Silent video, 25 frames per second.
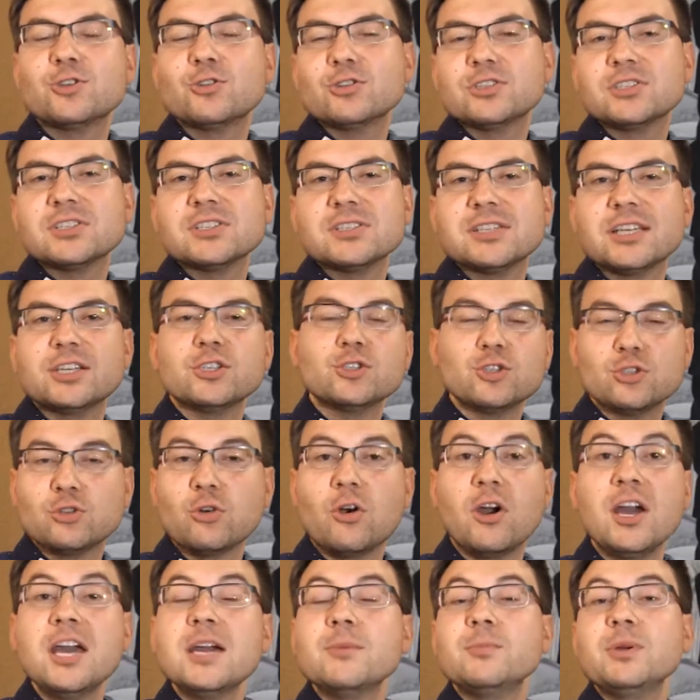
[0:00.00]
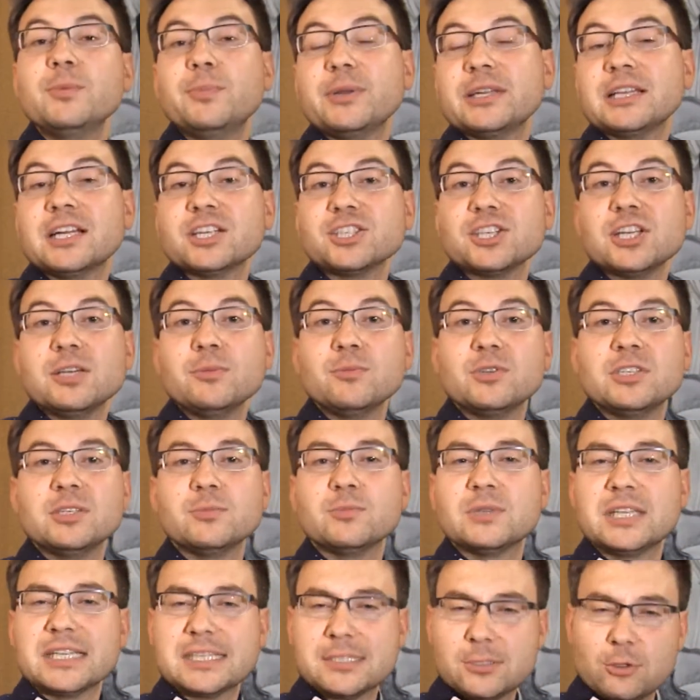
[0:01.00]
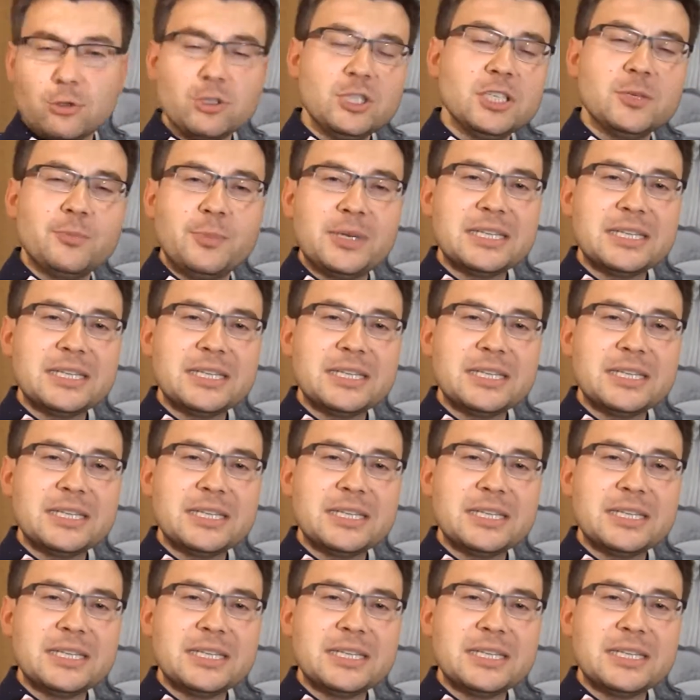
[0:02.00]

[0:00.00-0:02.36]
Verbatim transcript: черти знает что, мы приглашаем к ним достойных